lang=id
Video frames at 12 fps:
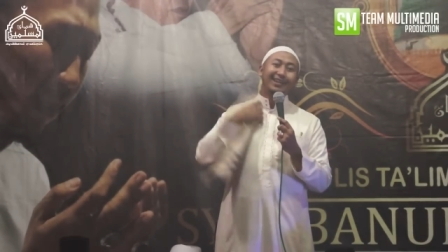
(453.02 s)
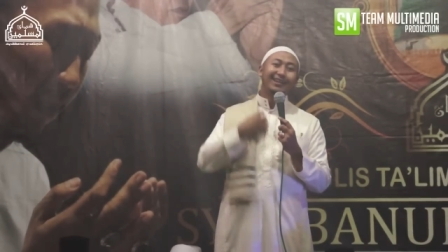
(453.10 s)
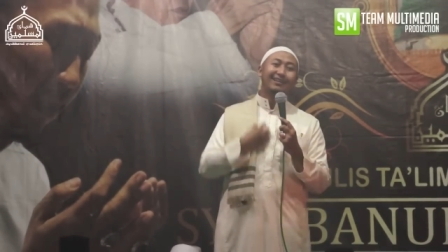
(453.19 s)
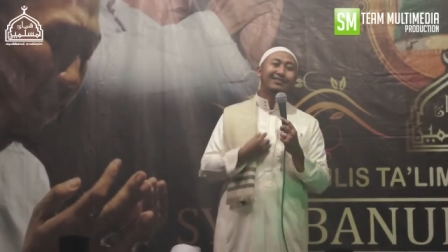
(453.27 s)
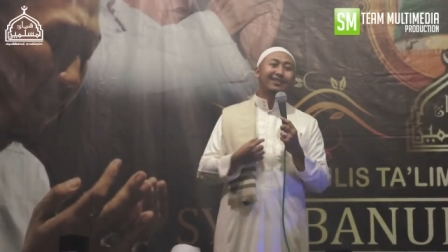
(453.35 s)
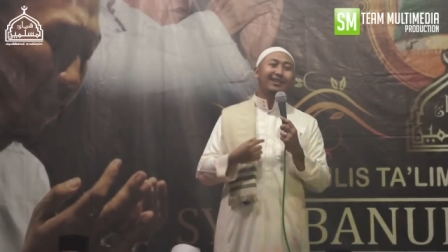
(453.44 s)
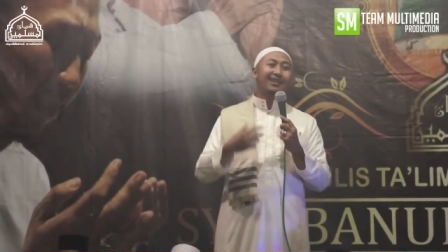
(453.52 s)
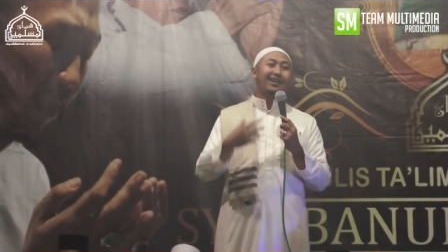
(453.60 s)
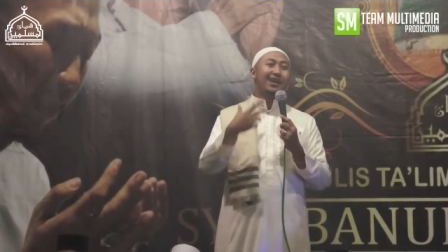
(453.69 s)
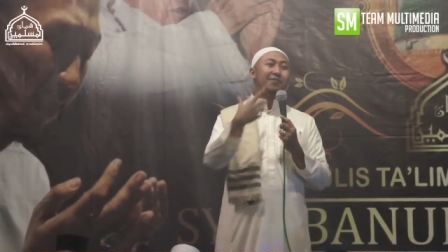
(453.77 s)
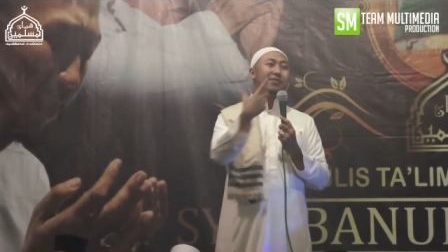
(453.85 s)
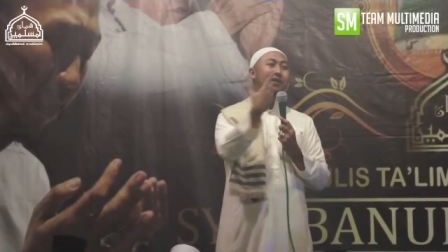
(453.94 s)
lah
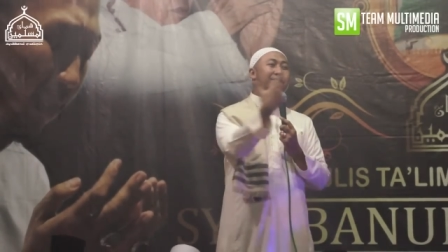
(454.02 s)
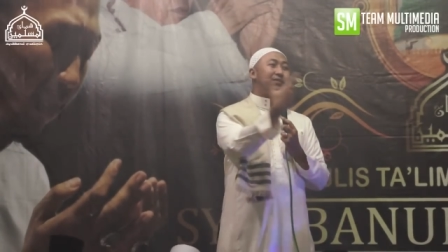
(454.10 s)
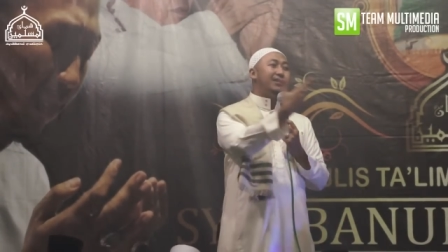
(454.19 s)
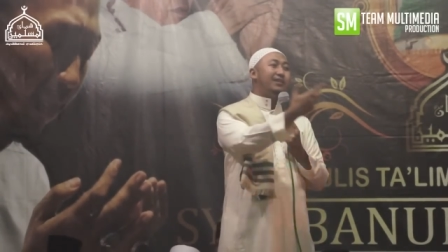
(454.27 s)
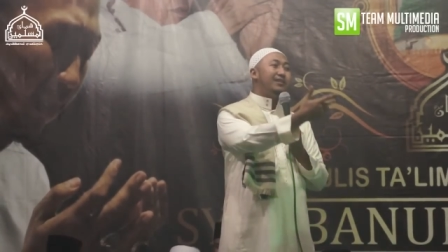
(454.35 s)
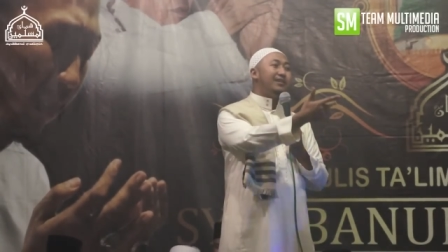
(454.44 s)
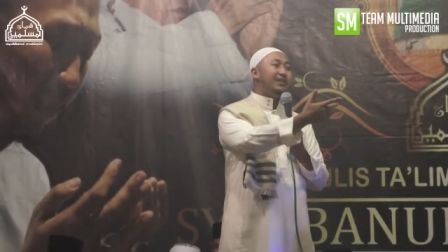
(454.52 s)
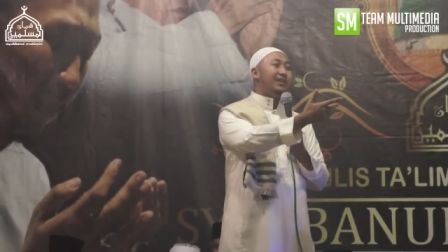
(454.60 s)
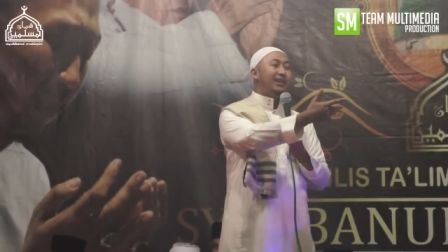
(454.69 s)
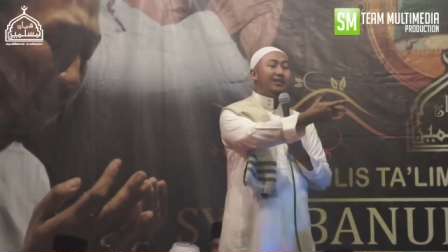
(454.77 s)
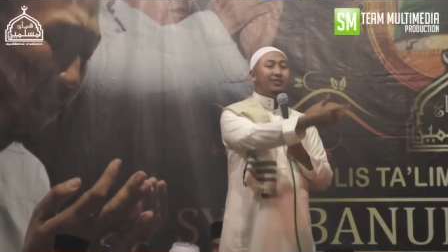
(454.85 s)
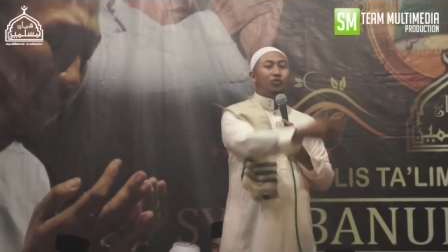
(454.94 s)
setengah wah
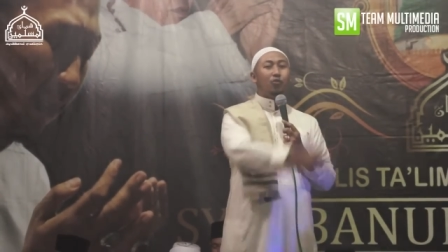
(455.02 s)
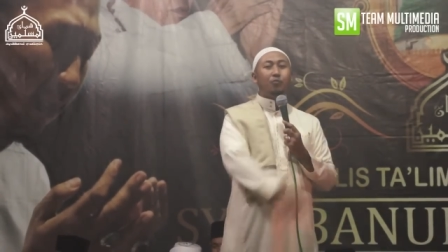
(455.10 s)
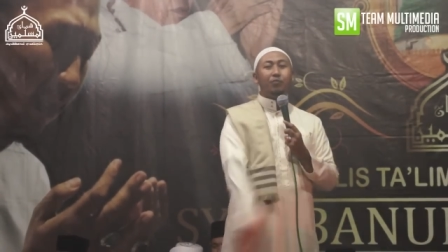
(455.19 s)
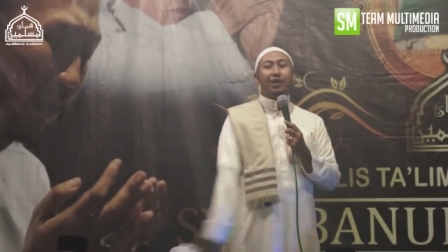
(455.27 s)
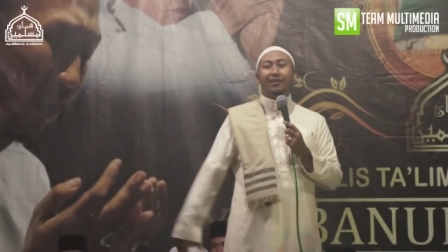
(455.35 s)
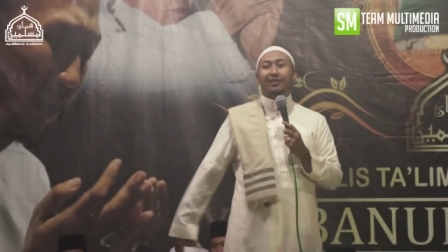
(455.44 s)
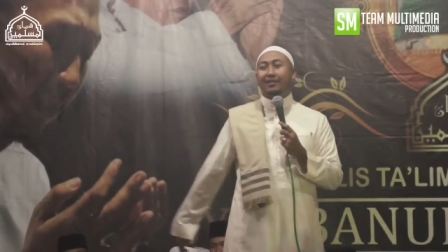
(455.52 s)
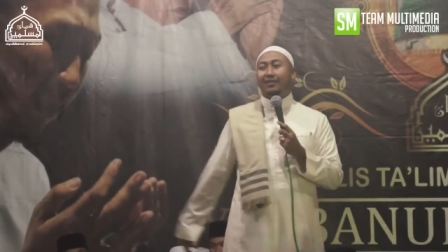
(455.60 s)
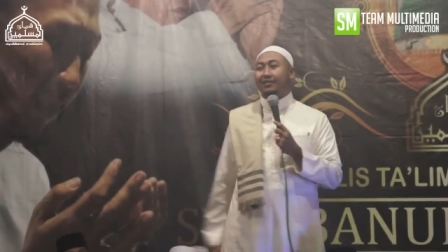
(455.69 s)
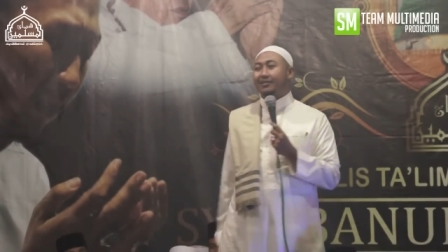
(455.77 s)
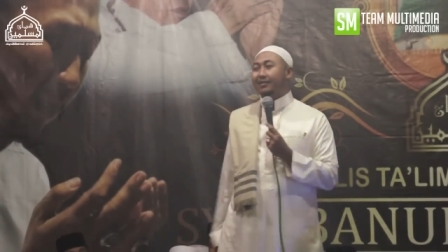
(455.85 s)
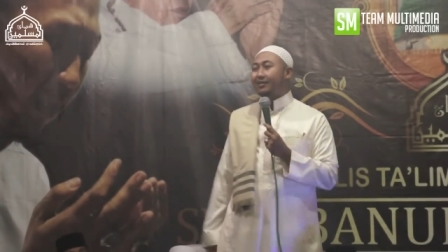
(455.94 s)
bidadari na copan nang
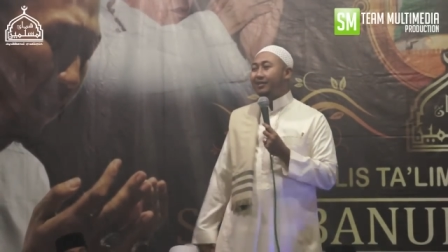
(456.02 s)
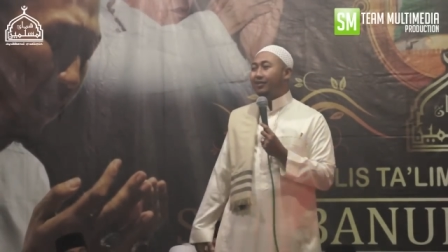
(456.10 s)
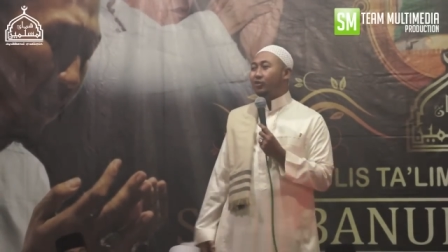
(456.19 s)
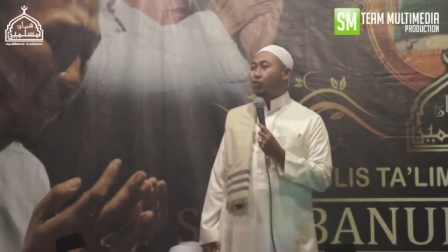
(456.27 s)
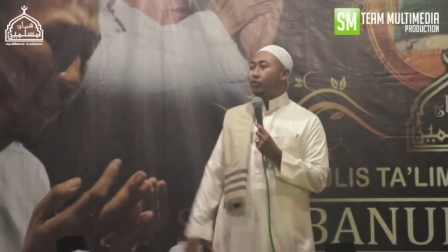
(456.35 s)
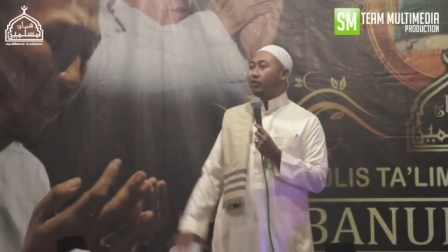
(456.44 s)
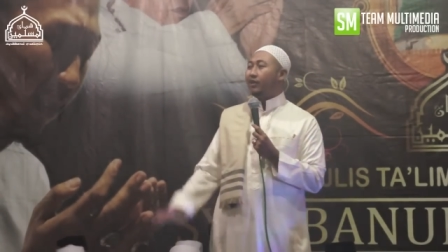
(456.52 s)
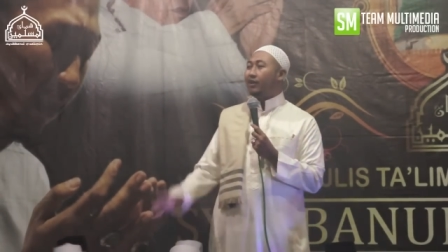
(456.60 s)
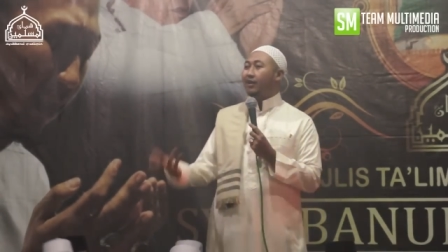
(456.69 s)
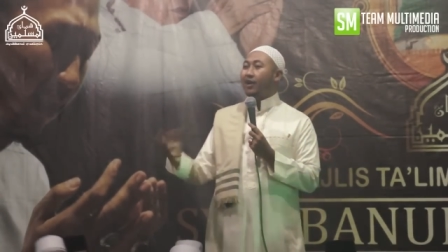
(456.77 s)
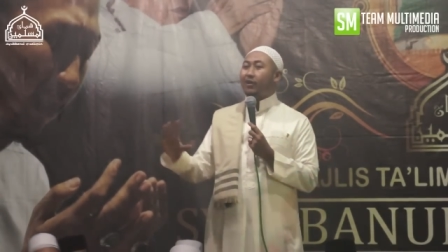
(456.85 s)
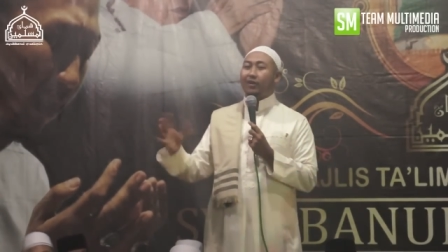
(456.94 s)
geledek gentong
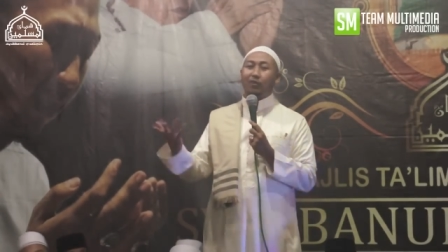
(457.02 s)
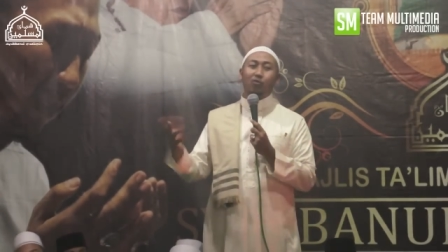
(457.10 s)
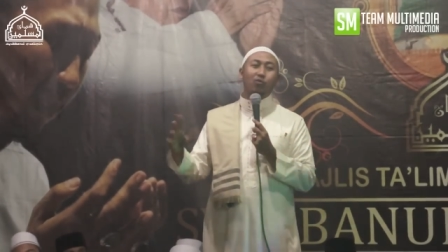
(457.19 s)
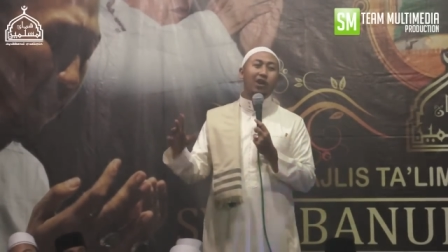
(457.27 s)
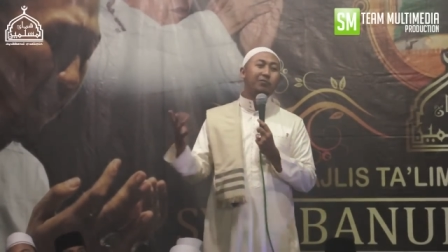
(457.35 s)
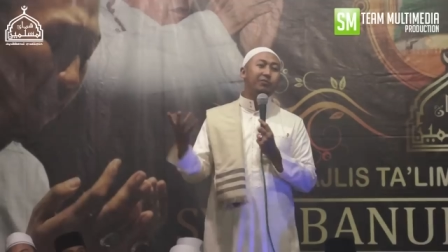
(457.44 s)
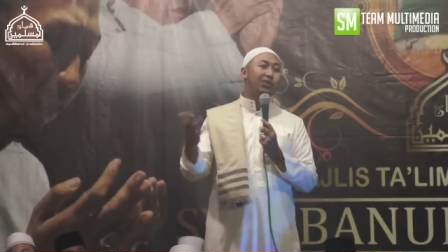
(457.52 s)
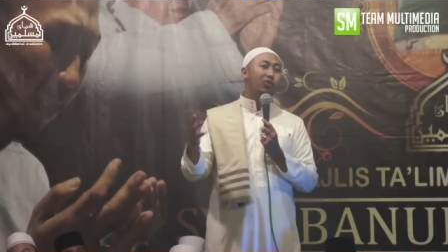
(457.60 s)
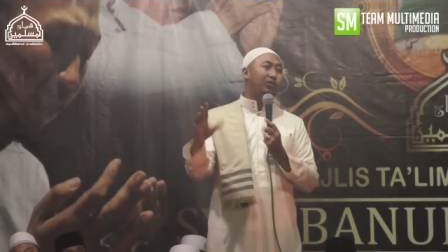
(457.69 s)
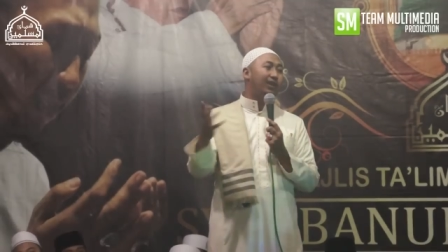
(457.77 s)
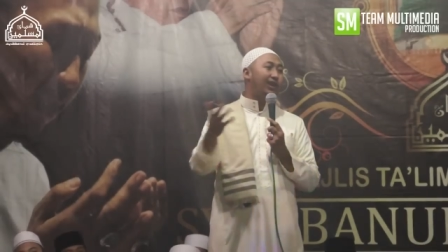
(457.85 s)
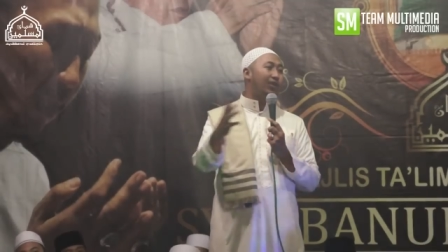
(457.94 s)
gelak keluar
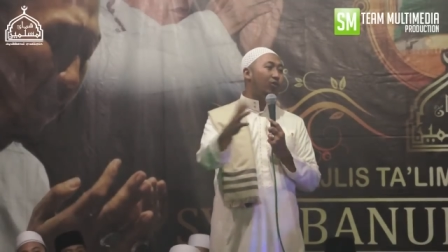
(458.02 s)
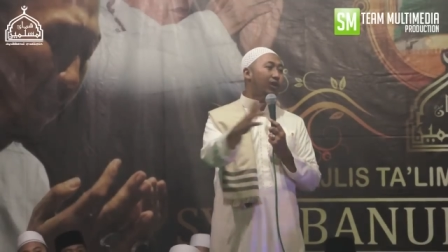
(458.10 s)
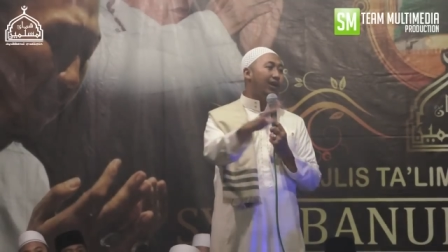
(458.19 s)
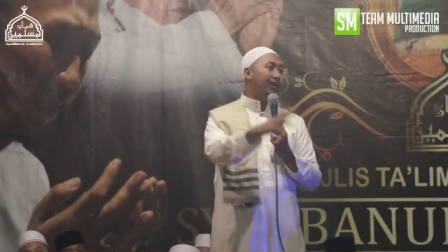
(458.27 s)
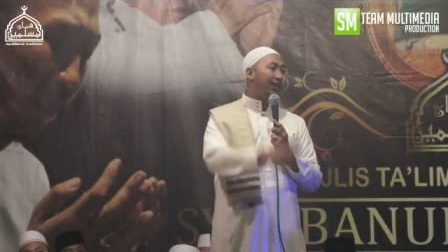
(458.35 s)
biyon gelion nah